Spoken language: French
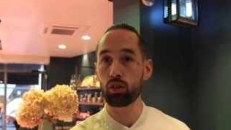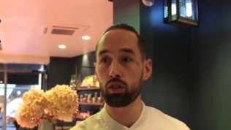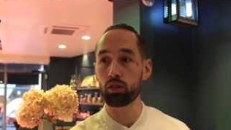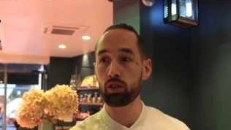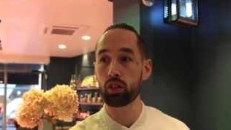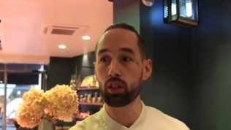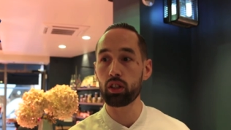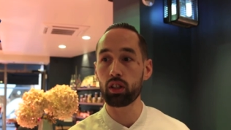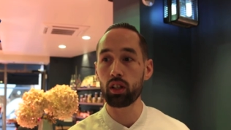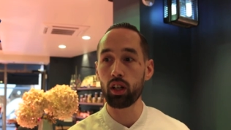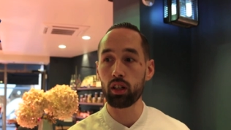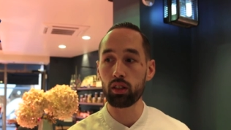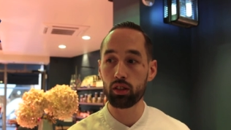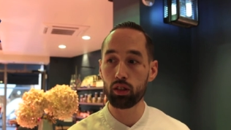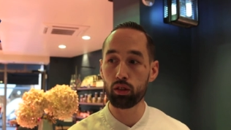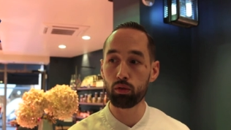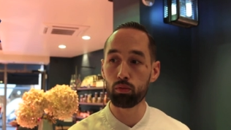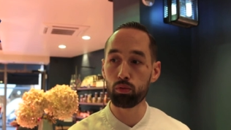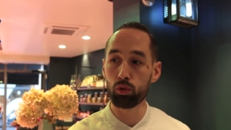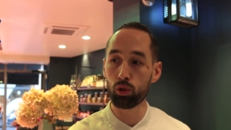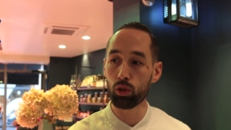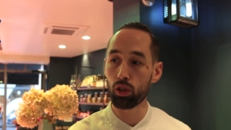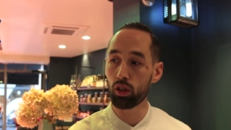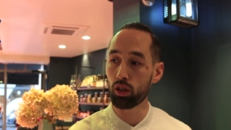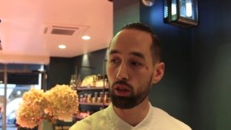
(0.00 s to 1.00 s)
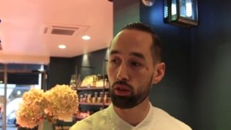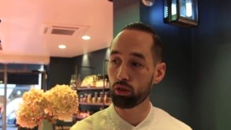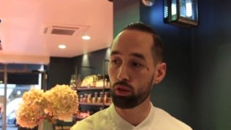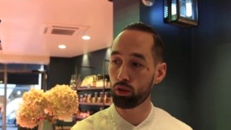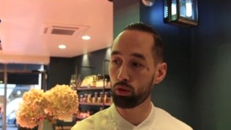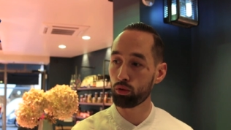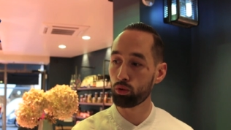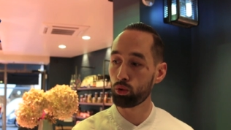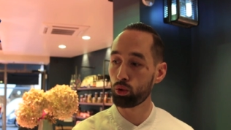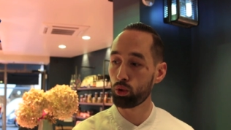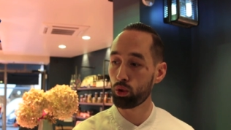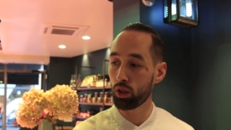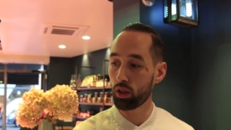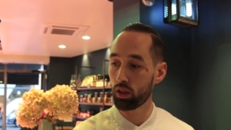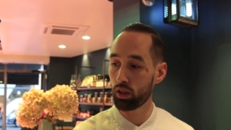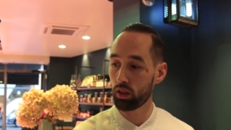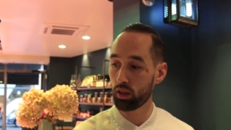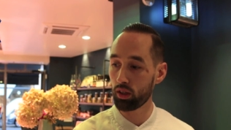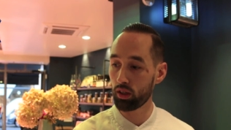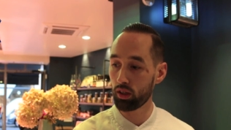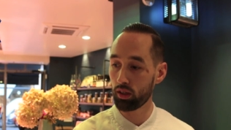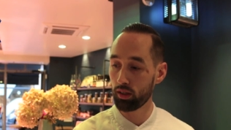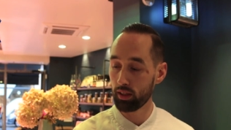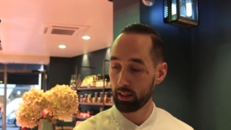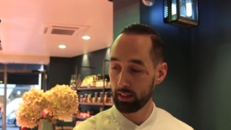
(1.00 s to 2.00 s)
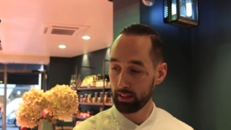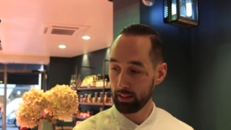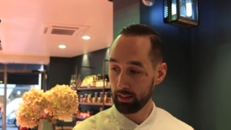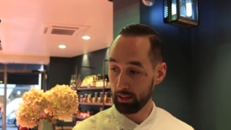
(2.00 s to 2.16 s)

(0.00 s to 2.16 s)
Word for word: dans un quartier de Boulogne où, euh,